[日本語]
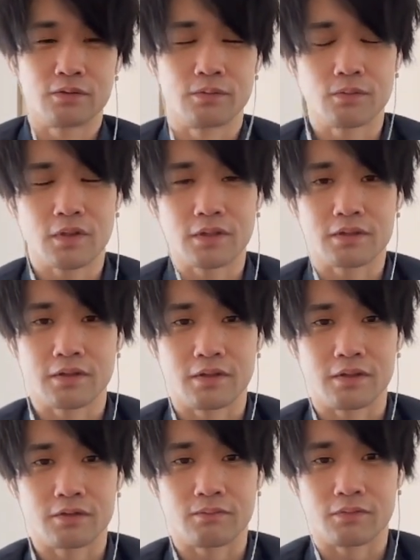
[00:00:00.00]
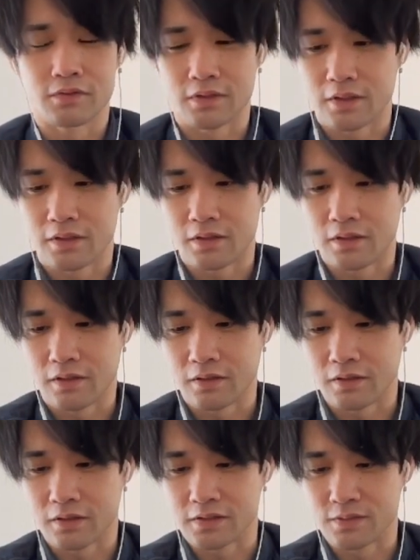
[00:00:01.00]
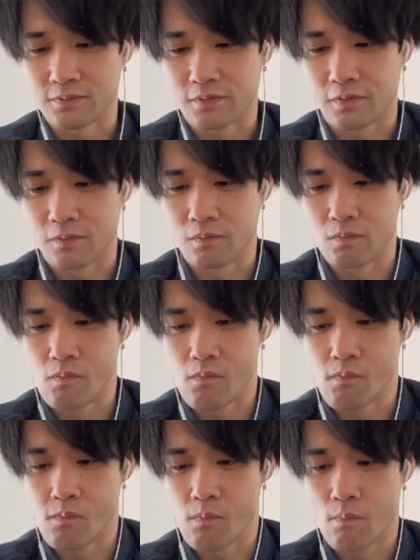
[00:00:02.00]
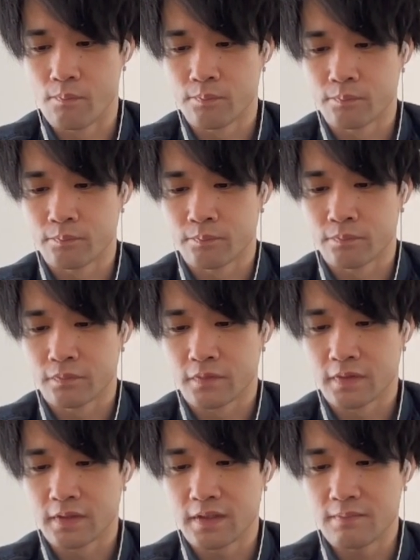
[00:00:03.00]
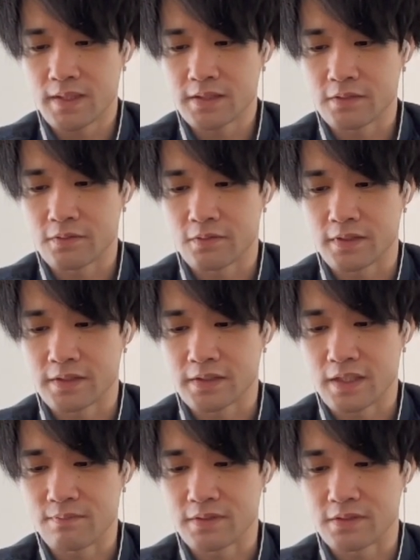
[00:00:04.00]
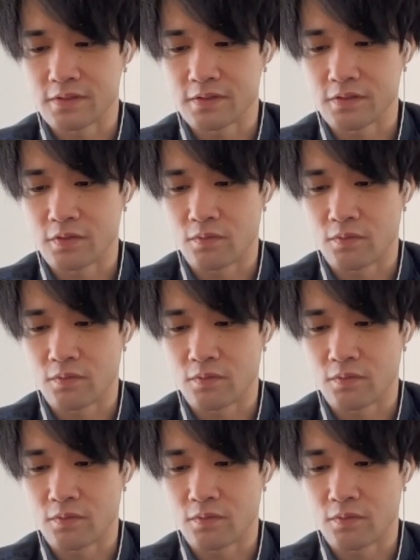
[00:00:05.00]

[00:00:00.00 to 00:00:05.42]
よかったなと思ってはいはい覚醒向こうでまずこれ使います